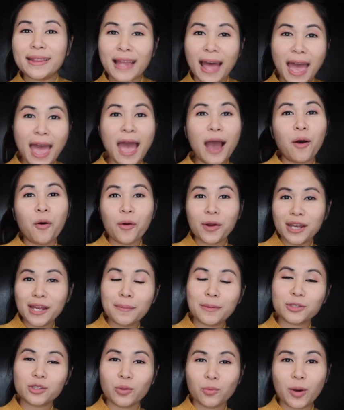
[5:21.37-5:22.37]
แต่คน
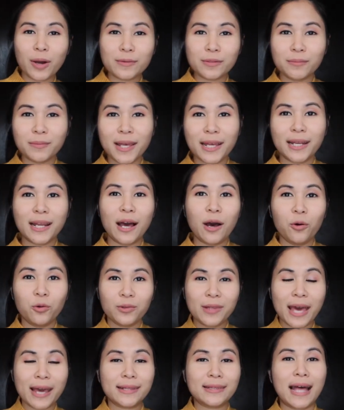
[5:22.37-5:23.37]
ที่ประสบความสำเร็จเขา
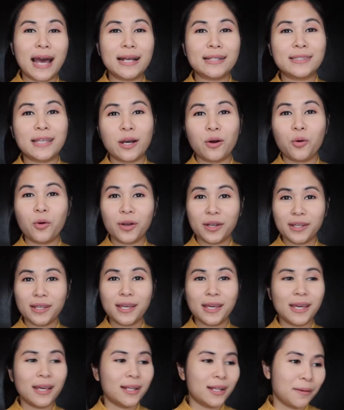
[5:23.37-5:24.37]
แตกต่างจากคน
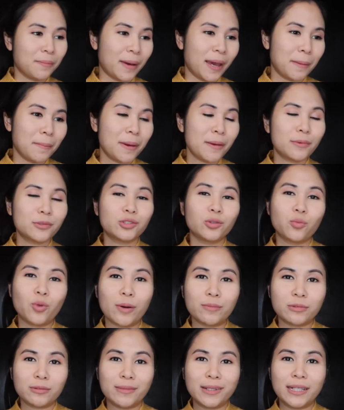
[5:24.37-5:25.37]
ที่ทำไมไม่ประสบ
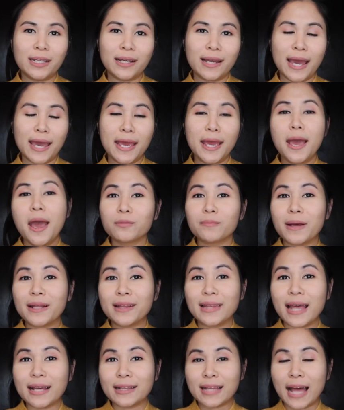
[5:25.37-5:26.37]
ความสำเร็จยังไง มั
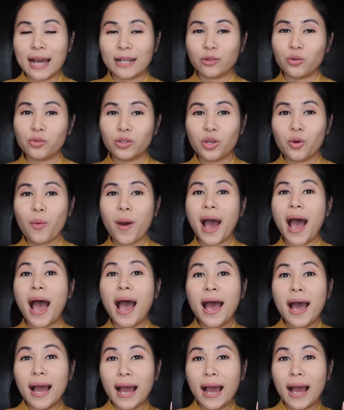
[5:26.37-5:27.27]
นแตกต่างตรงที่ว่า